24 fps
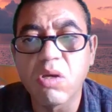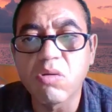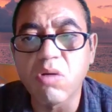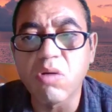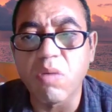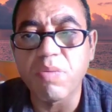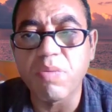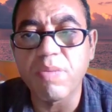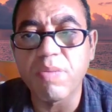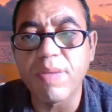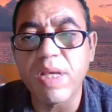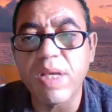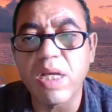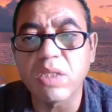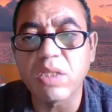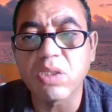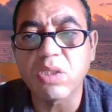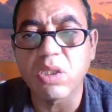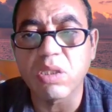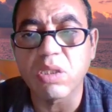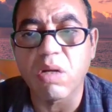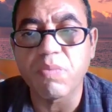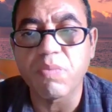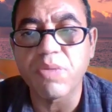وفي بيان
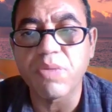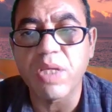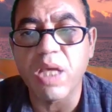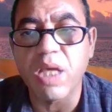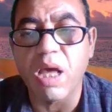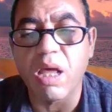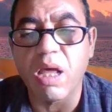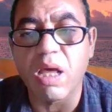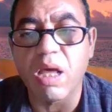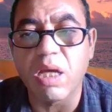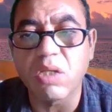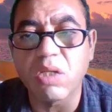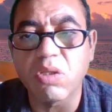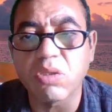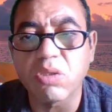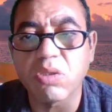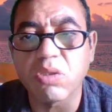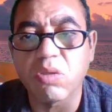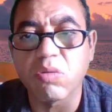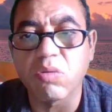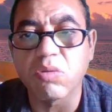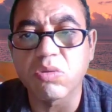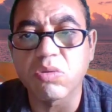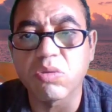صدر في
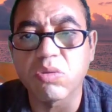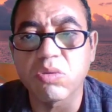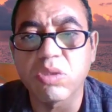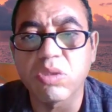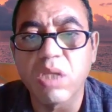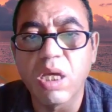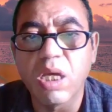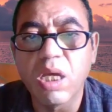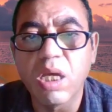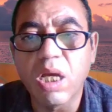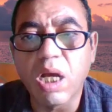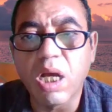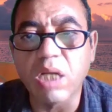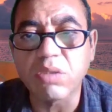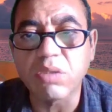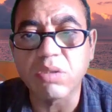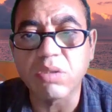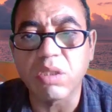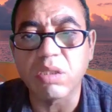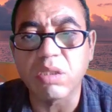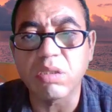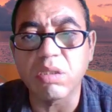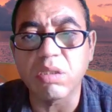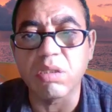11 آه، أغسطس
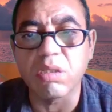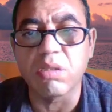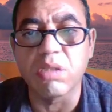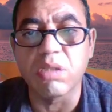حذر